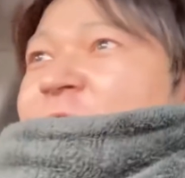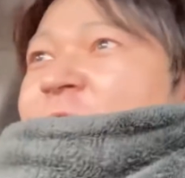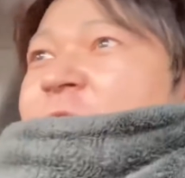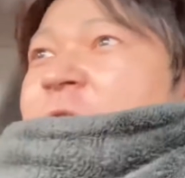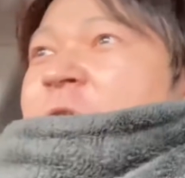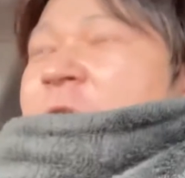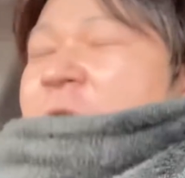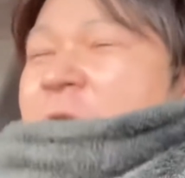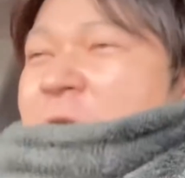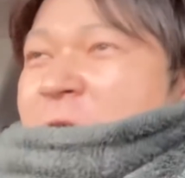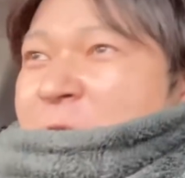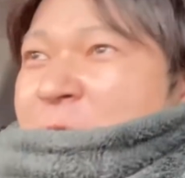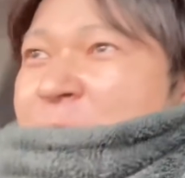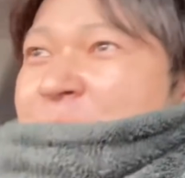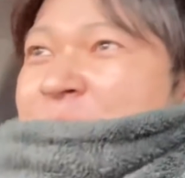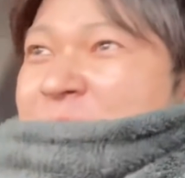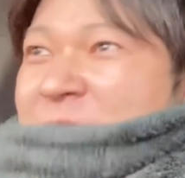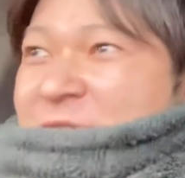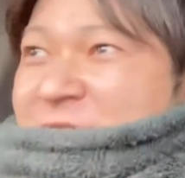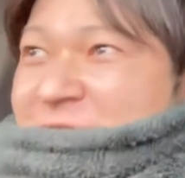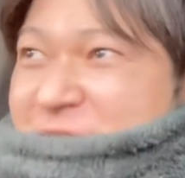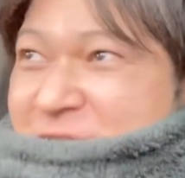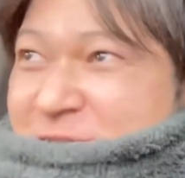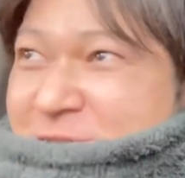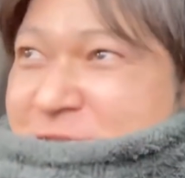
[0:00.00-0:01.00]
ほん
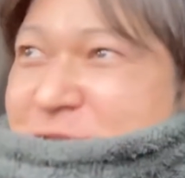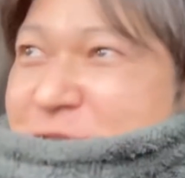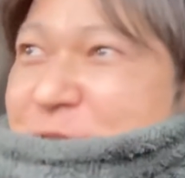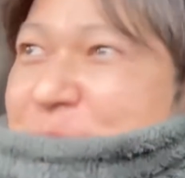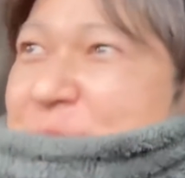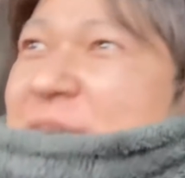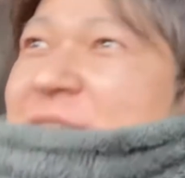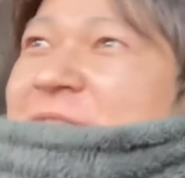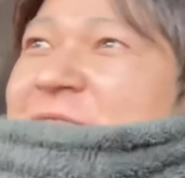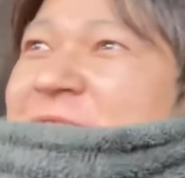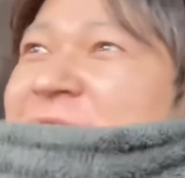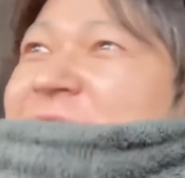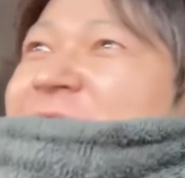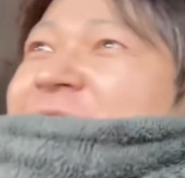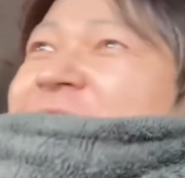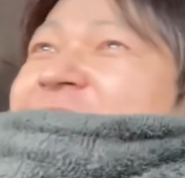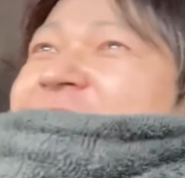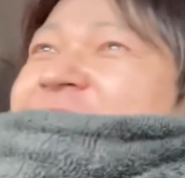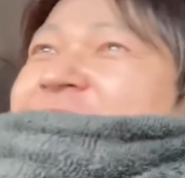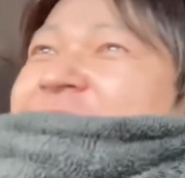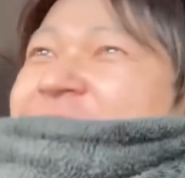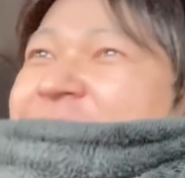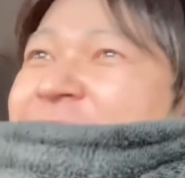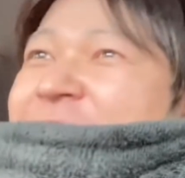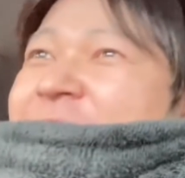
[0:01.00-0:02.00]
まずっと前からなん
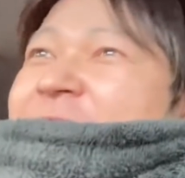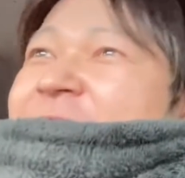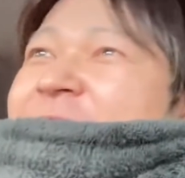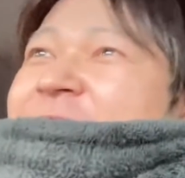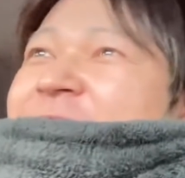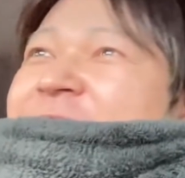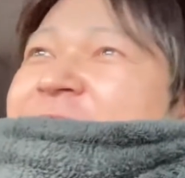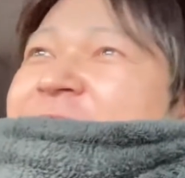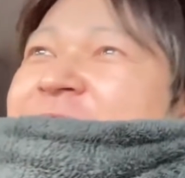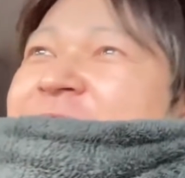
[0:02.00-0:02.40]
ですけど。